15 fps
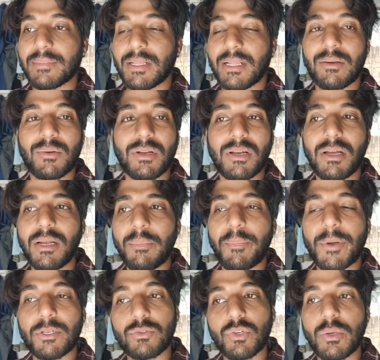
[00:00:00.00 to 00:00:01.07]
मतलब कल
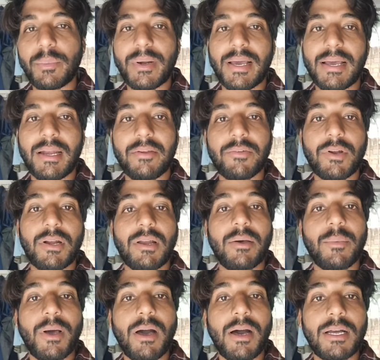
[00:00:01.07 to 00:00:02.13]
परसों ही पड़ा नहीं
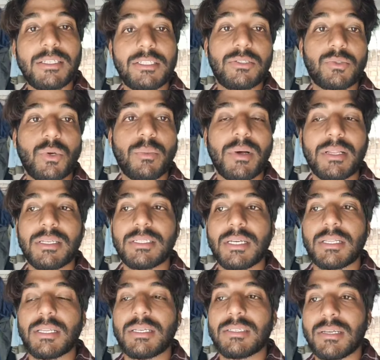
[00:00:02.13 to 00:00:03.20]
वरना मैं आज ही इसको बांध के
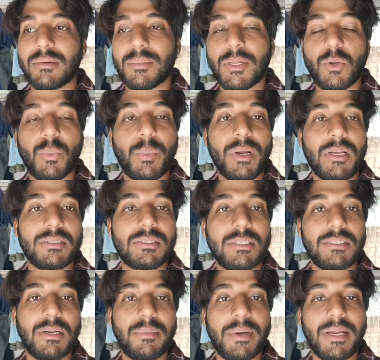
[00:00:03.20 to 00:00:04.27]
जाता है इसका मतलब ऊपर का
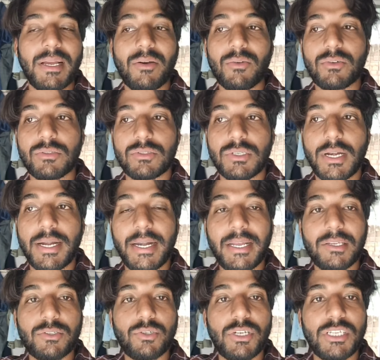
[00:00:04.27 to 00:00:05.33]
शीशा पड़ गया और साइड
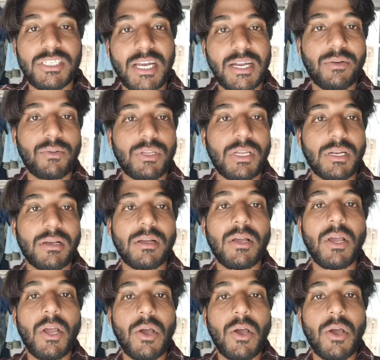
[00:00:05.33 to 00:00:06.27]
की जो डिज़ाइन होती ना